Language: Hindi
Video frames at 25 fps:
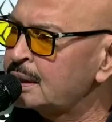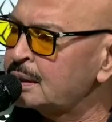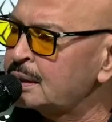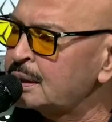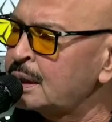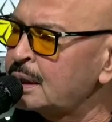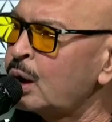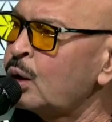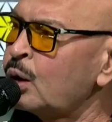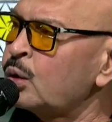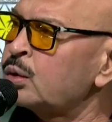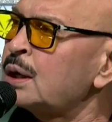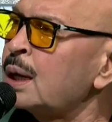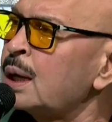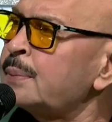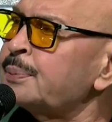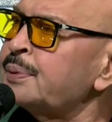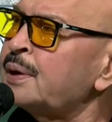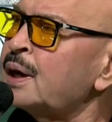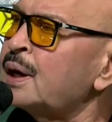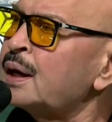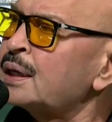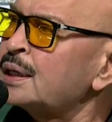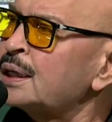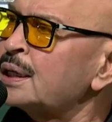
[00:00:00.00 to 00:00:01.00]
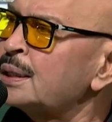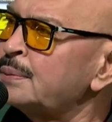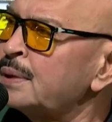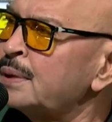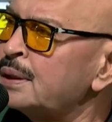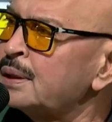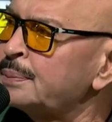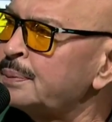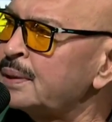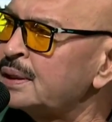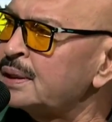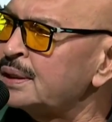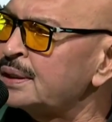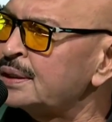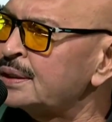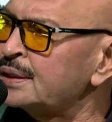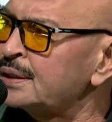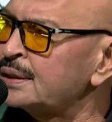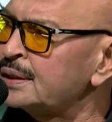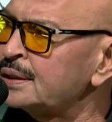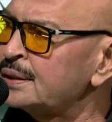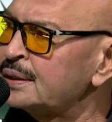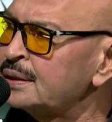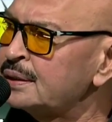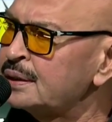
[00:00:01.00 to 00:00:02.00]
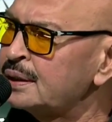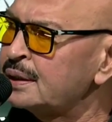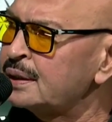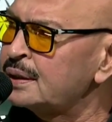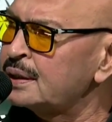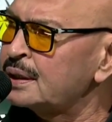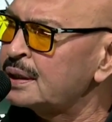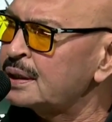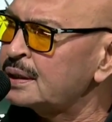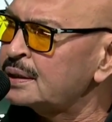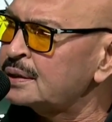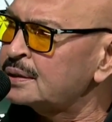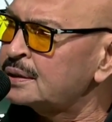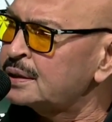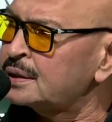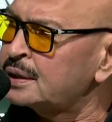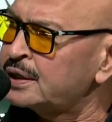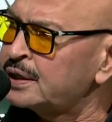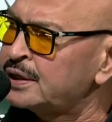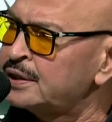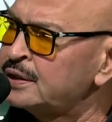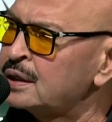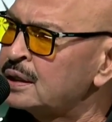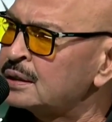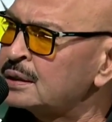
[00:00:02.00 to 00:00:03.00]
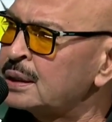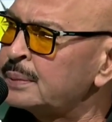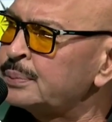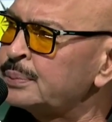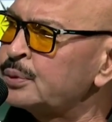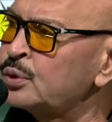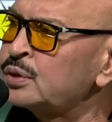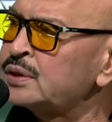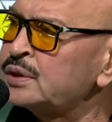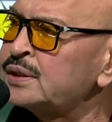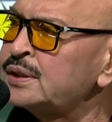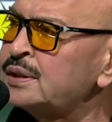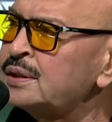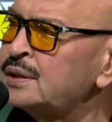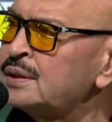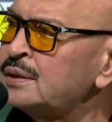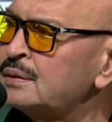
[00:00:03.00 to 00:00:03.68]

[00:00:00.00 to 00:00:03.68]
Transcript: कहो ना प्यार है मैं पहले करीना कपूर थी